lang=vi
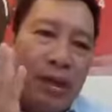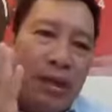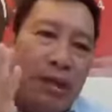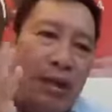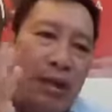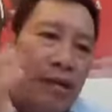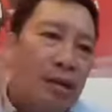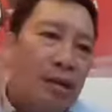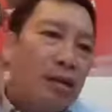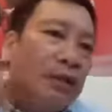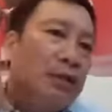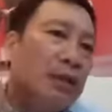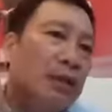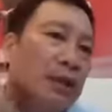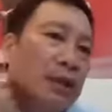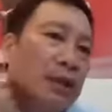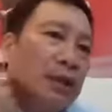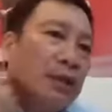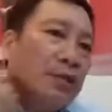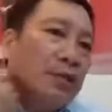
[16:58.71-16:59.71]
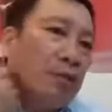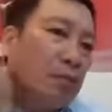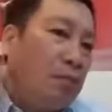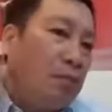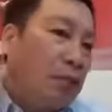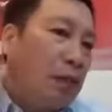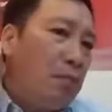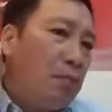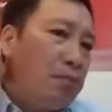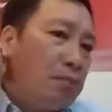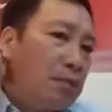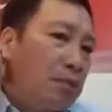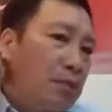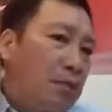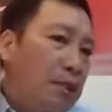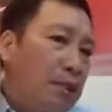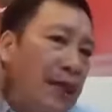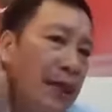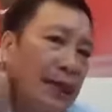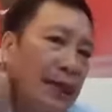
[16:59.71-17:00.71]
còn có những cái dùng gốc
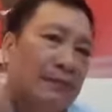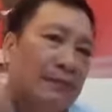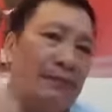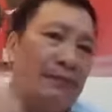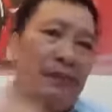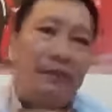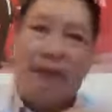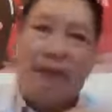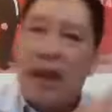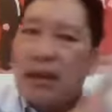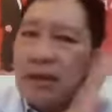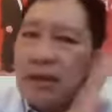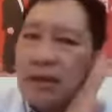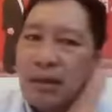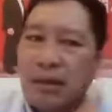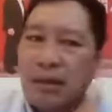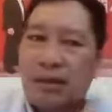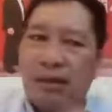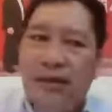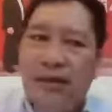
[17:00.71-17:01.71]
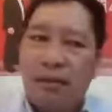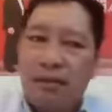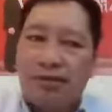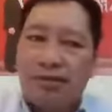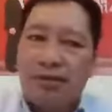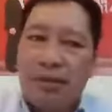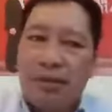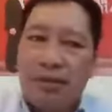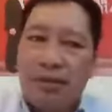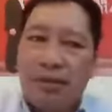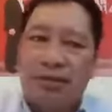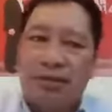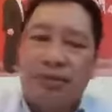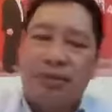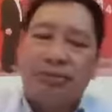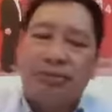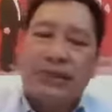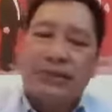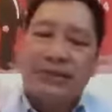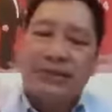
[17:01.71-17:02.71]
cạnh vân vân có những một số dùng
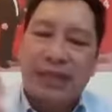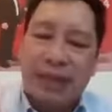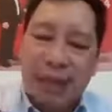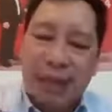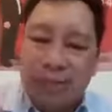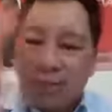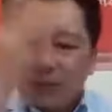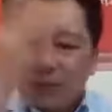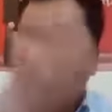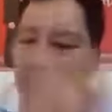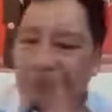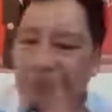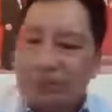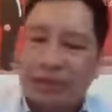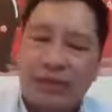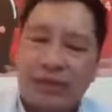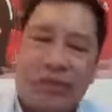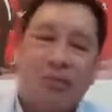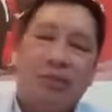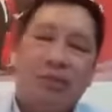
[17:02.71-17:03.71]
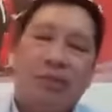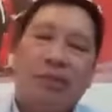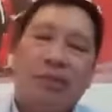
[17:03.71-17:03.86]
chúng ta sẽ không chăm sóc